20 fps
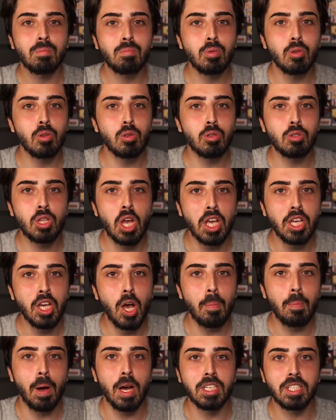Bu yüzden
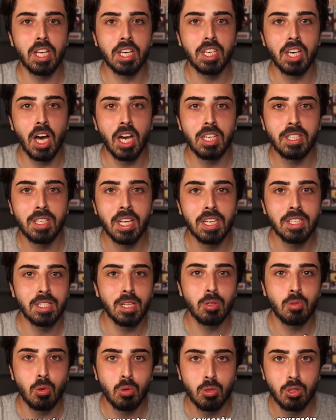yapay zekayı
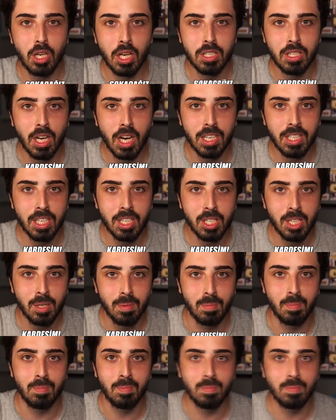teste sokacağız kardeşim.